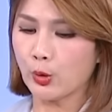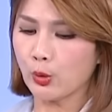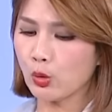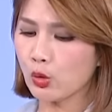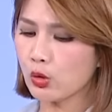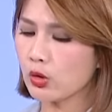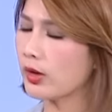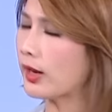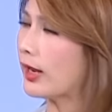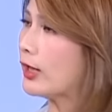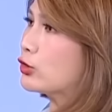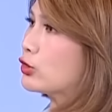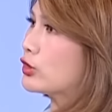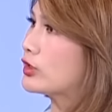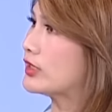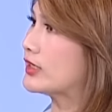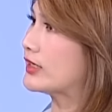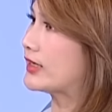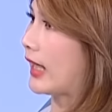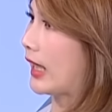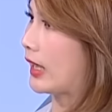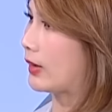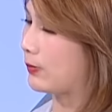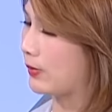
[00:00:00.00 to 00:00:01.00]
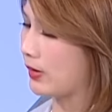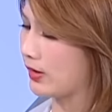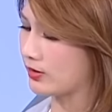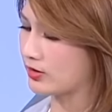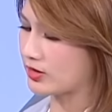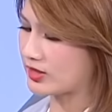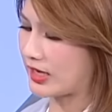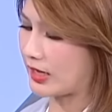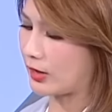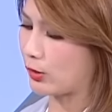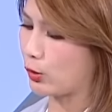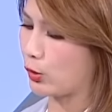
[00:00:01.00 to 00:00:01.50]
乌克兰最近改变
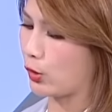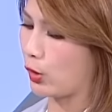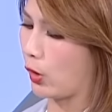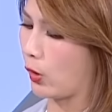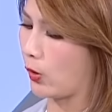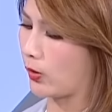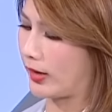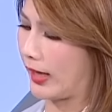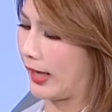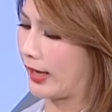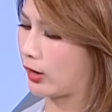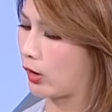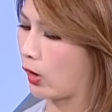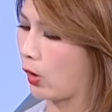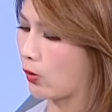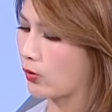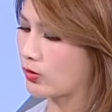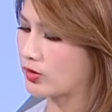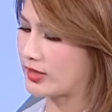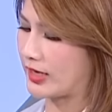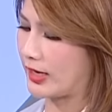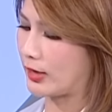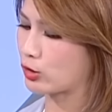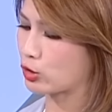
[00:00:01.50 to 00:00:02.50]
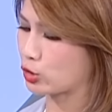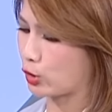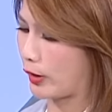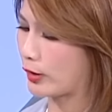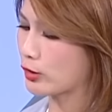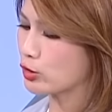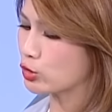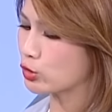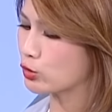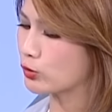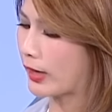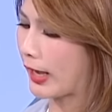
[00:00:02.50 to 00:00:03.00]
战略哦，改空战，
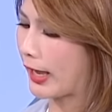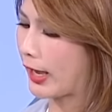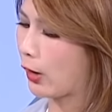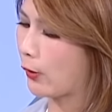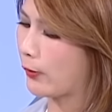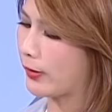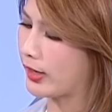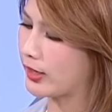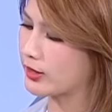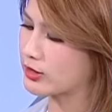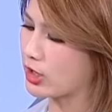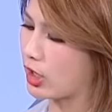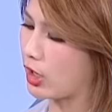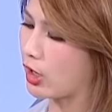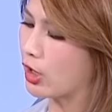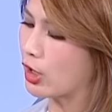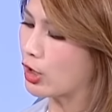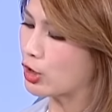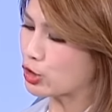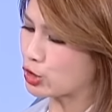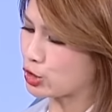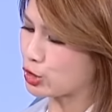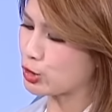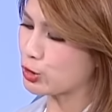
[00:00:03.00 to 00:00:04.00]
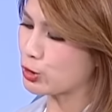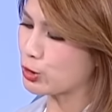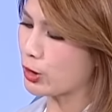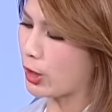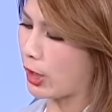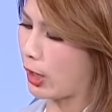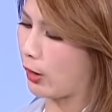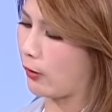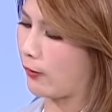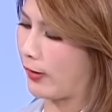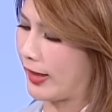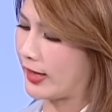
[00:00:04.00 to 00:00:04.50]
传出开后一个叫
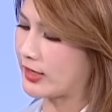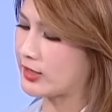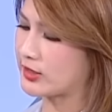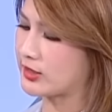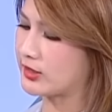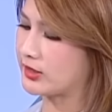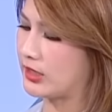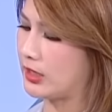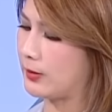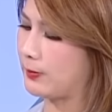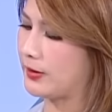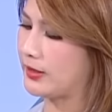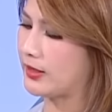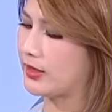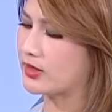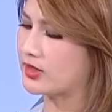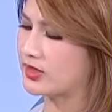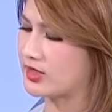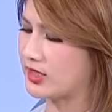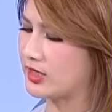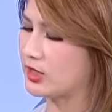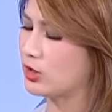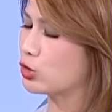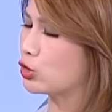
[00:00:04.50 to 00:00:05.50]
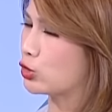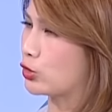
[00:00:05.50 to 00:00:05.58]
GLSDB 的精